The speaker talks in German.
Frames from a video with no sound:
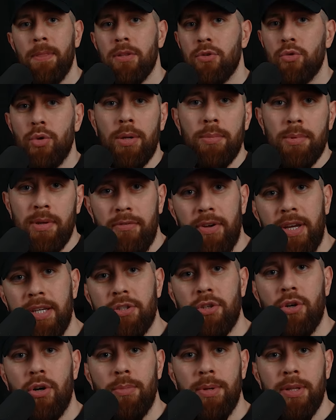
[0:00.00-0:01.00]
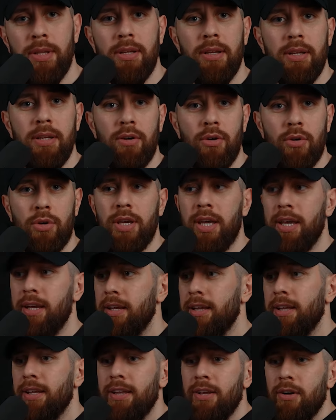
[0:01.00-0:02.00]
zu einem Gefecht kommen, okay?
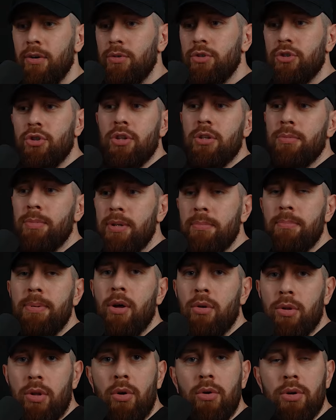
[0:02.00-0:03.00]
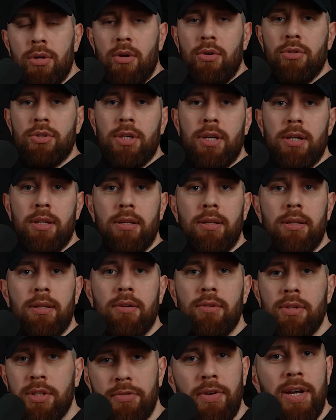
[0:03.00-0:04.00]
Und ich könnte mit einem blauen Auge nach Hause gehen.
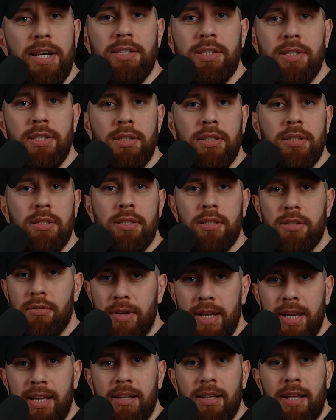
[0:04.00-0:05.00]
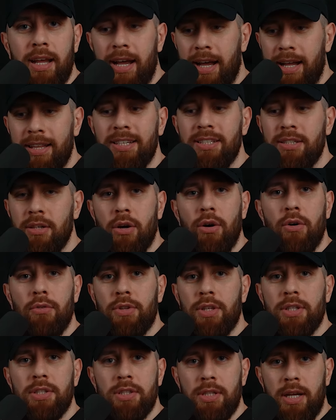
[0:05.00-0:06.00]
Das weiß ich. Deswegen achte ich darauf,
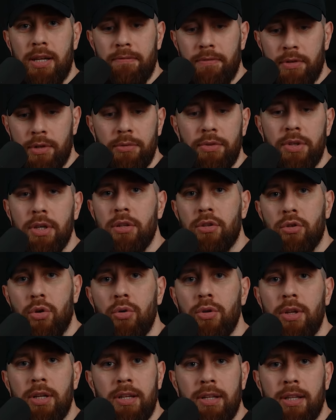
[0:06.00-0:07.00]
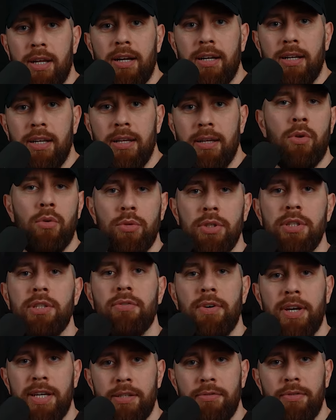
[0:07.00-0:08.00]
dass ich einen vernünftigen Ton an den Tag lege und nicht
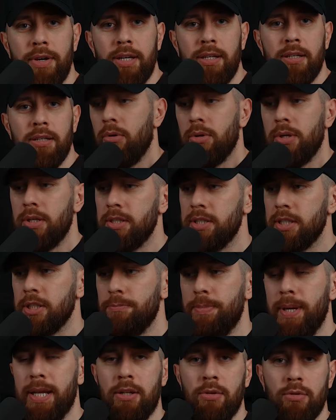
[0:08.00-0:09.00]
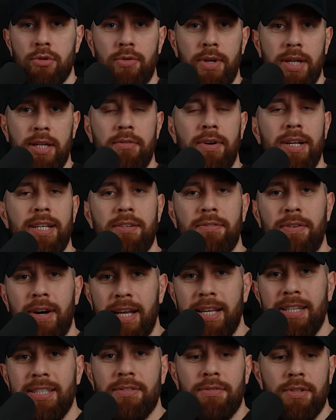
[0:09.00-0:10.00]
frech werde oder nicht respektlos werde, weil ich
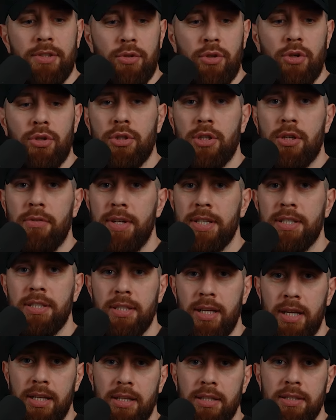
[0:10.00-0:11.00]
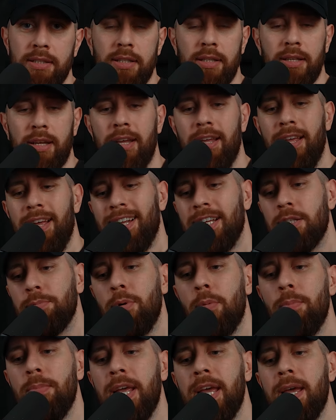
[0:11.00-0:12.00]
weiß, was für Konsequenzen dahinter sind. Das
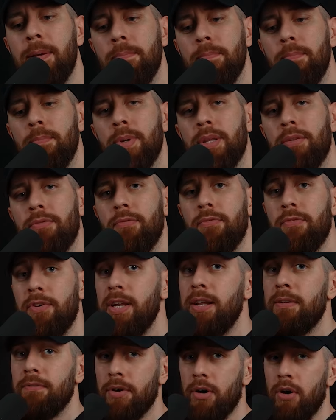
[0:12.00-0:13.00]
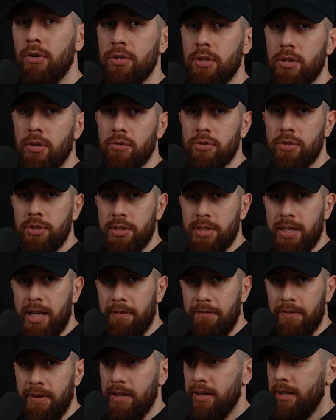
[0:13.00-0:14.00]
Problem mit vielen Frauen da draußen ist
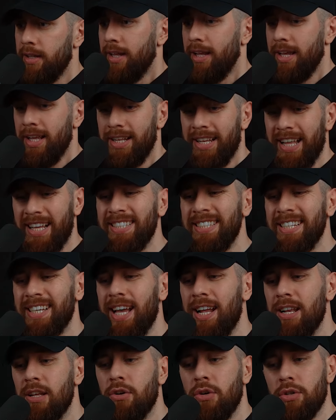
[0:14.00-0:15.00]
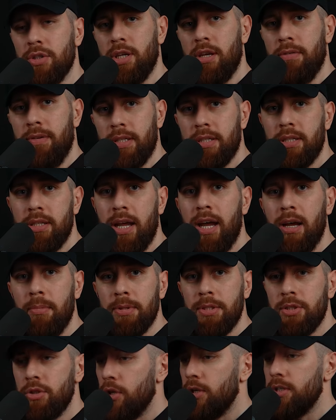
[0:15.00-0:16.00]
einfach, dass sie keine Konsequenzen
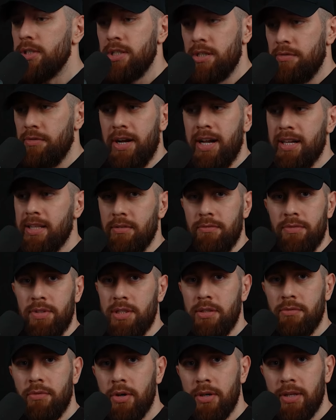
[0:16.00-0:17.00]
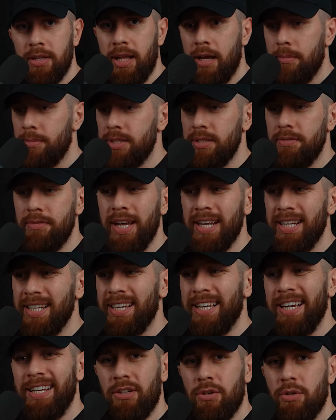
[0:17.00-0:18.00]
haben. Sie können sich verhalten, wie sie wollen, aber sie werden
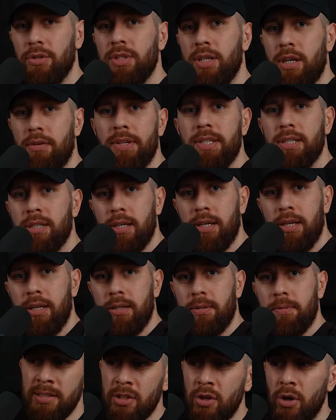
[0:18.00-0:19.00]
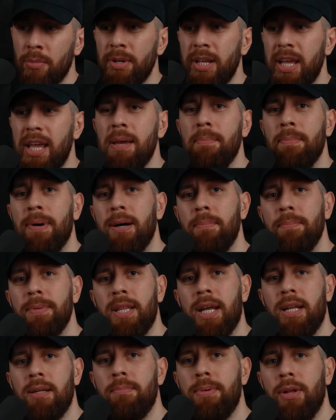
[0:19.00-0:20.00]
keine Konsequenzen kriegen. Sie kommen immer
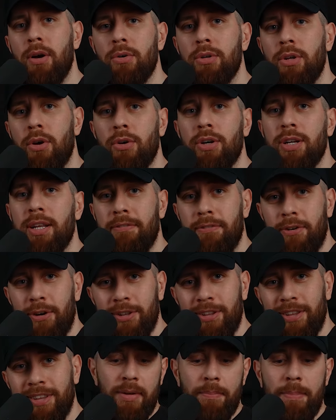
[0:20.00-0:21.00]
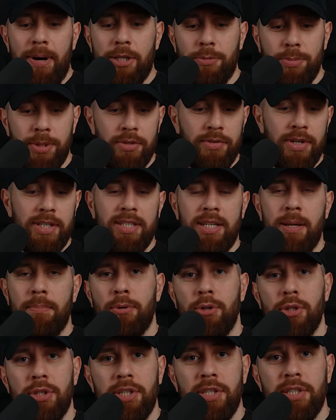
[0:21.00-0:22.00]
mit einem blauen Auge davon. Wenn beispielsweise der
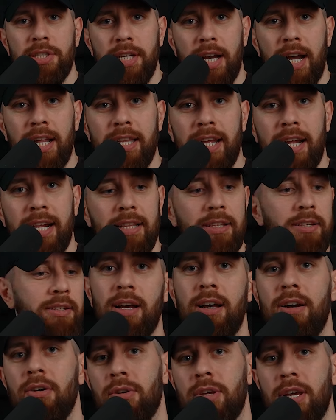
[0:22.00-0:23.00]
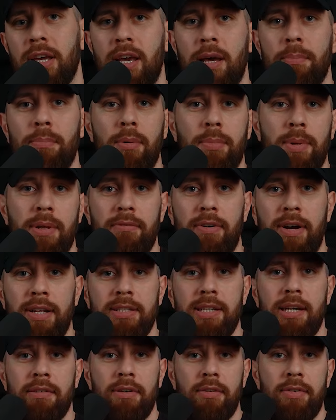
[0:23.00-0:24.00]
Polizist sie anhält, ah, okay, kein Problem, fahren
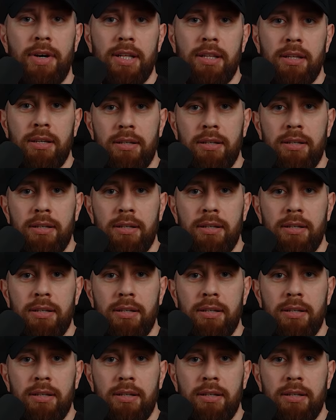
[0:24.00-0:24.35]
sie einfach weiter.